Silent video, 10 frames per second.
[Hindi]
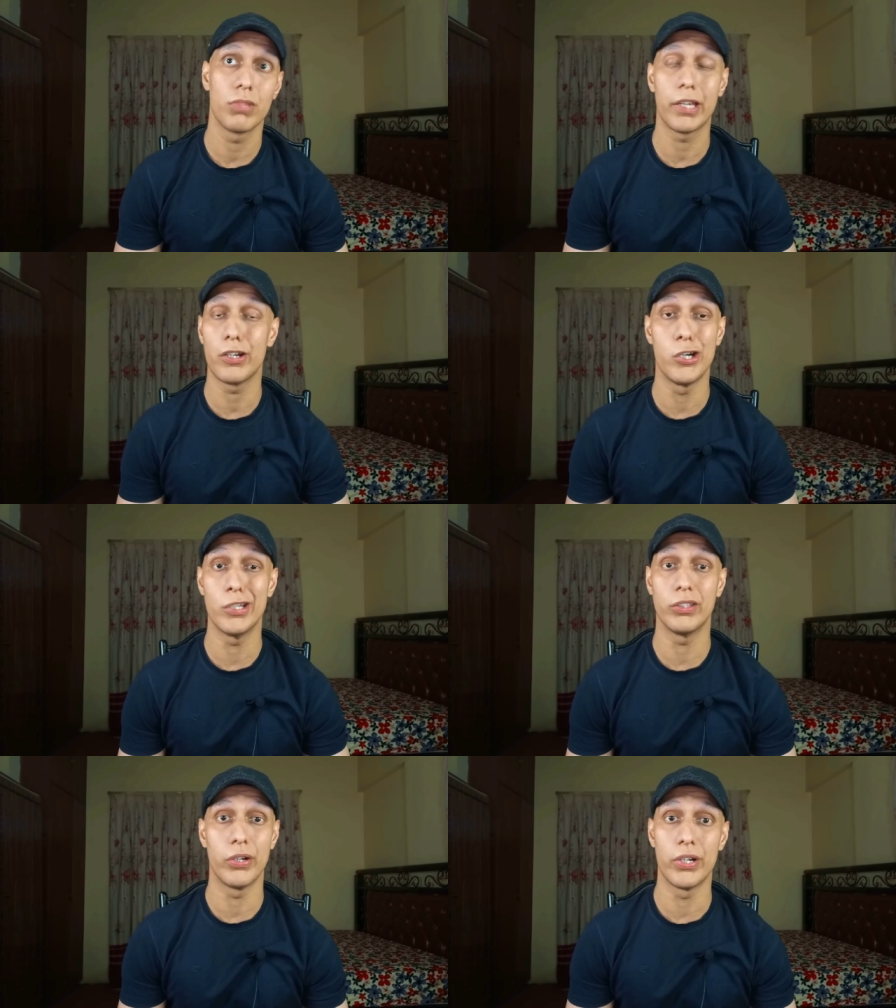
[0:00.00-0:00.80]
लाइक
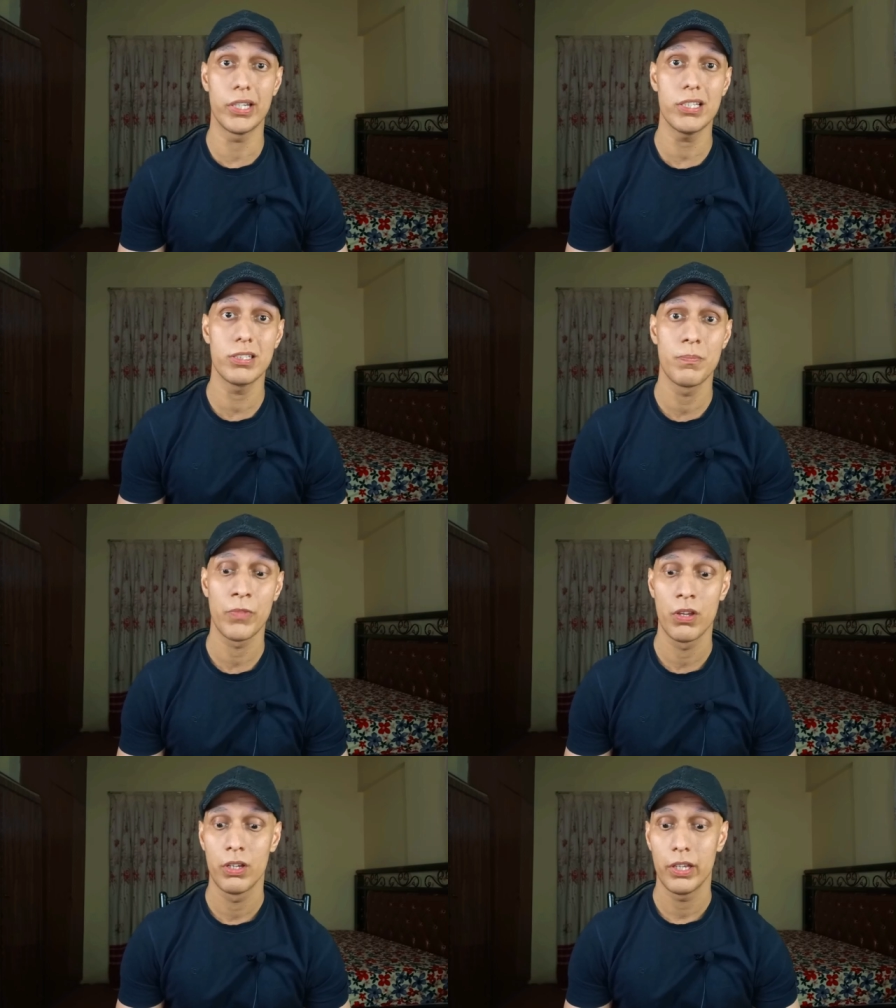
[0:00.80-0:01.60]
अर्ली थर्टीज
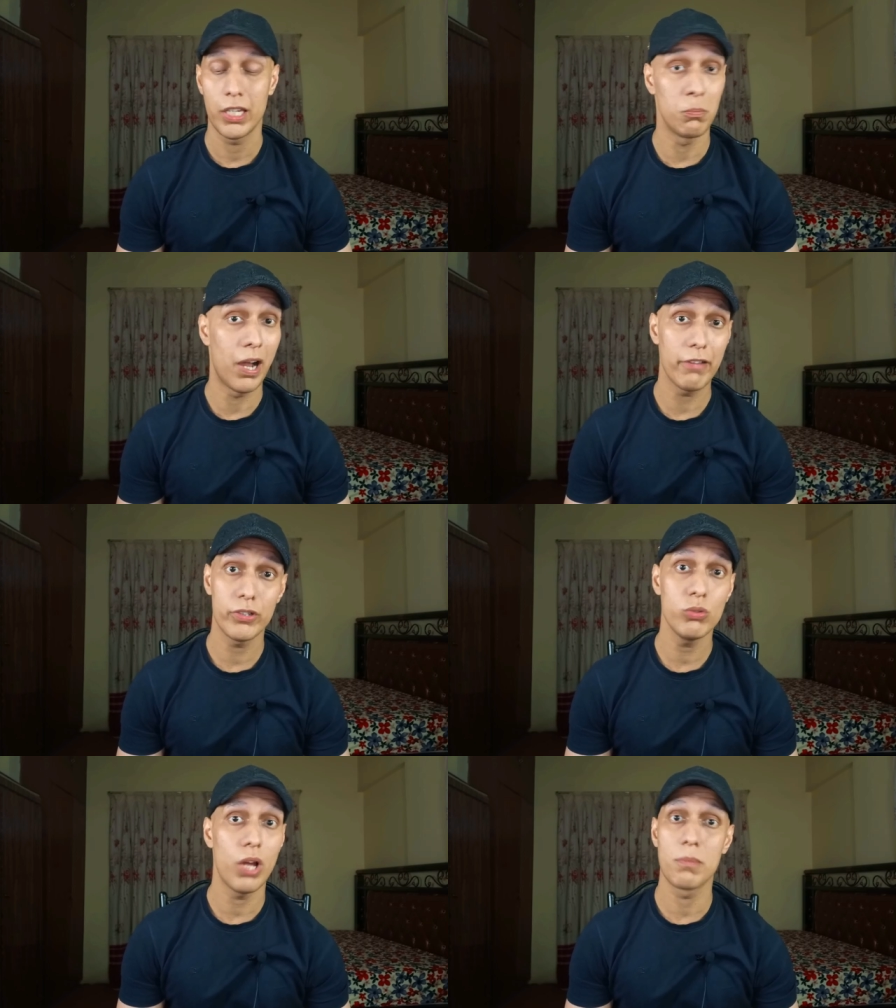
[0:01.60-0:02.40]
इन माय
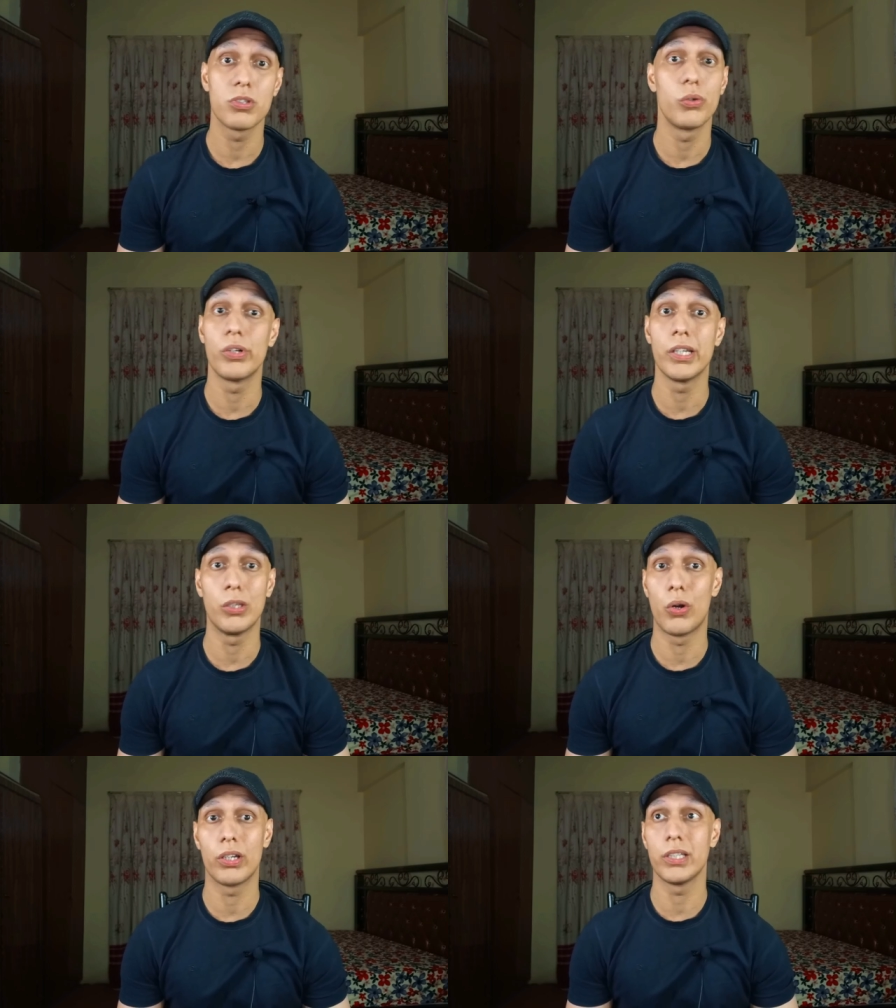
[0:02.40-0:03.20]
व्यू एब्सोल्युटली
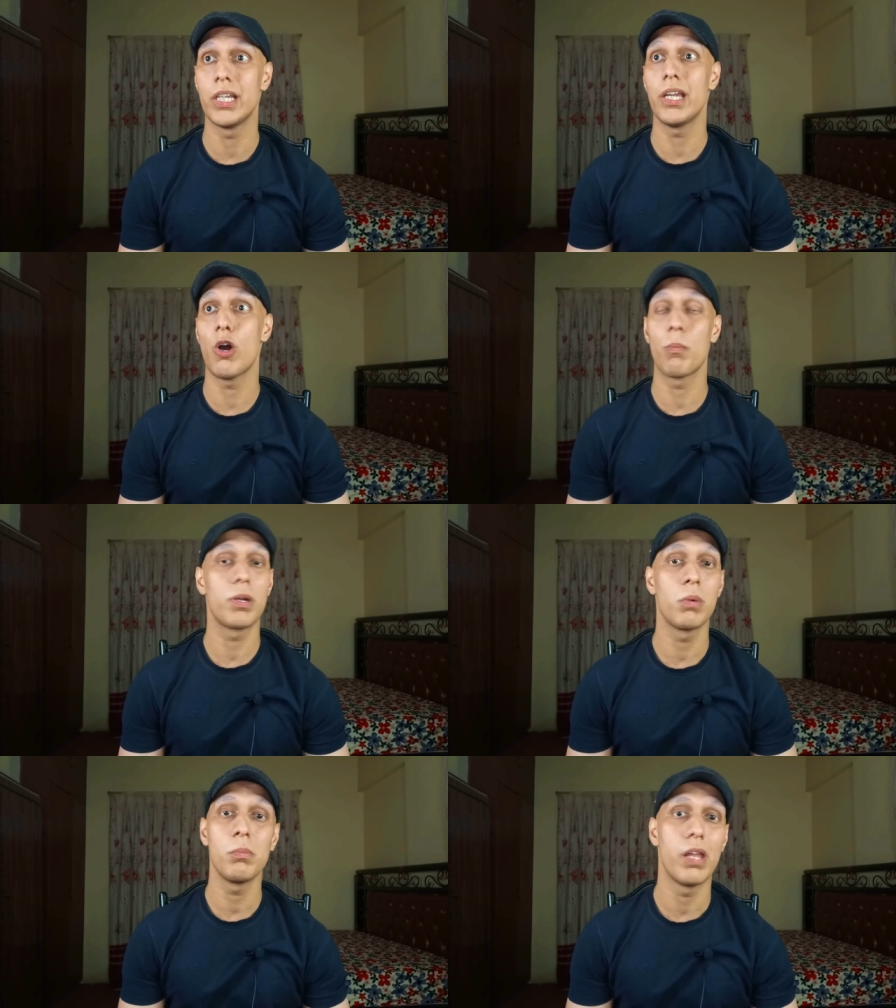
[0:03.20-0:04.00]
नॉट ये
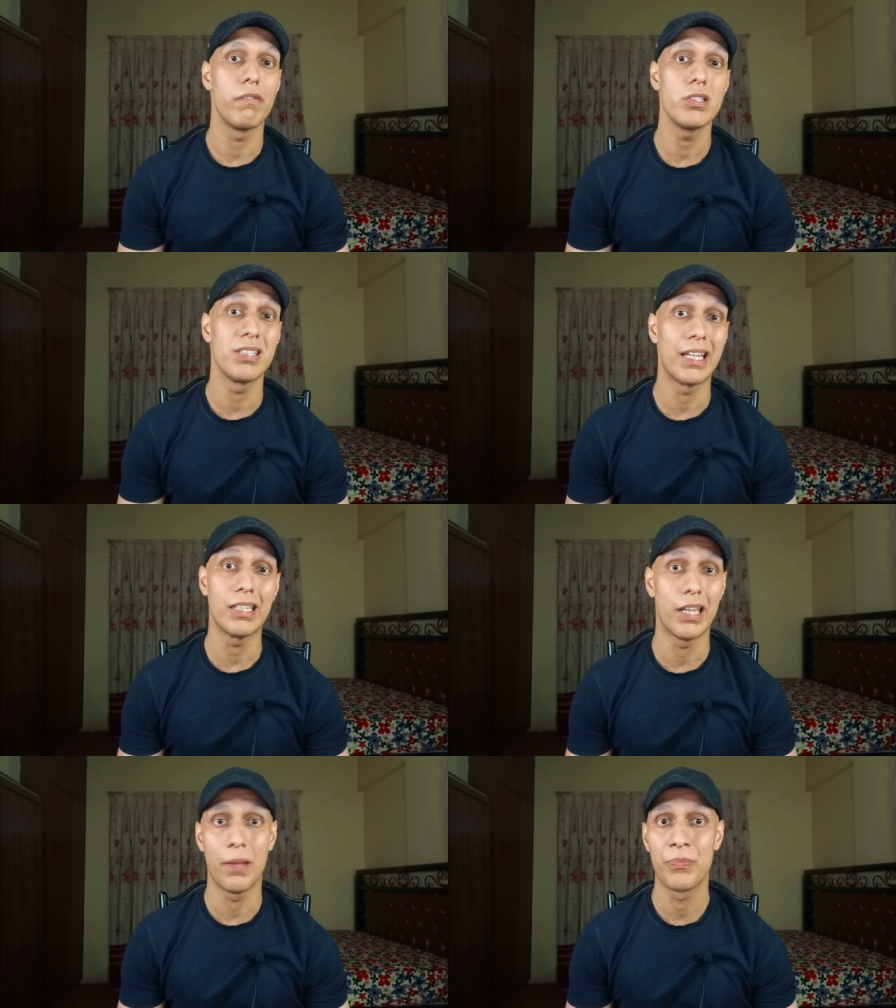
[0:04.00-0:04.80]
ऑप्टिमम लेवल्स
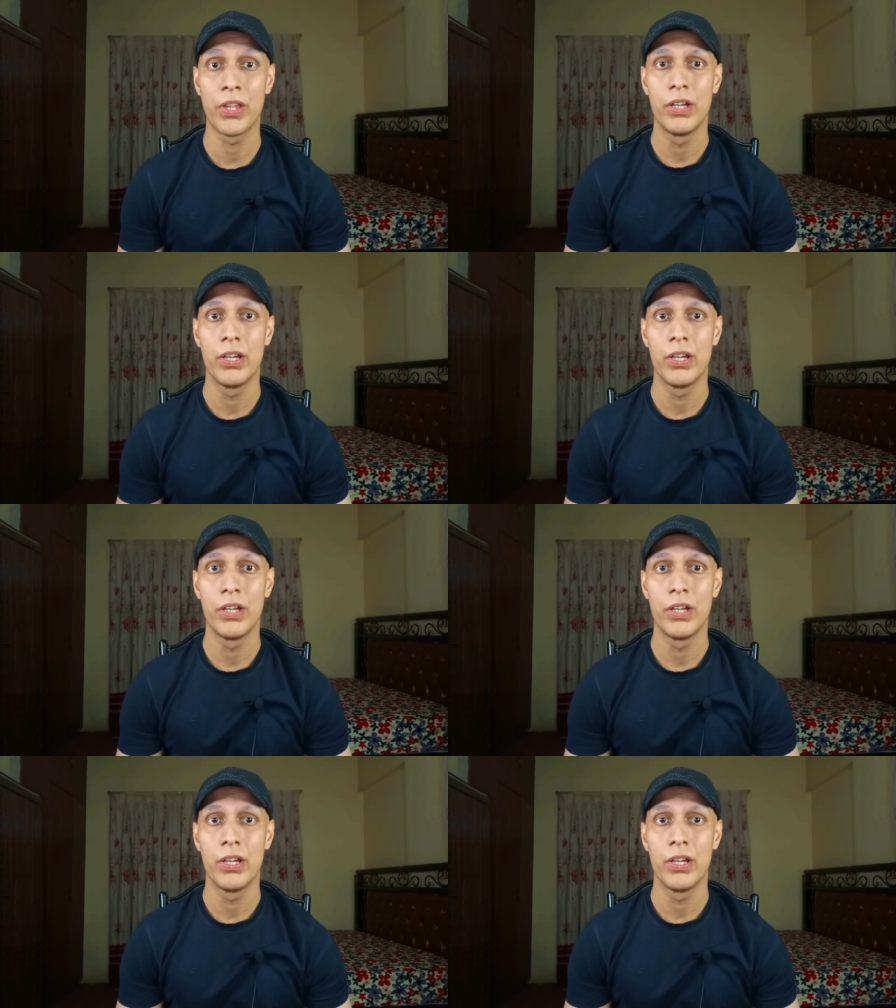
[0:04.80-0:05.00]
नहीं हैं